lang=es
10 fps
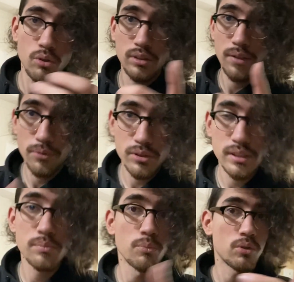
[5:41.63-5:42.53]

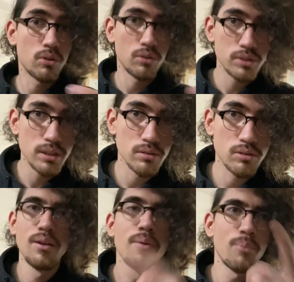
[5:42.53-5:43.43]
octafoses muy conocidos.
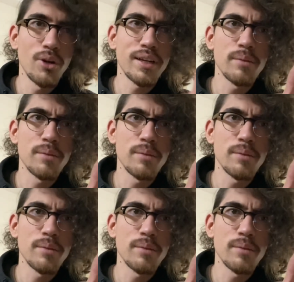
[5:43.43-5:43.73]
Por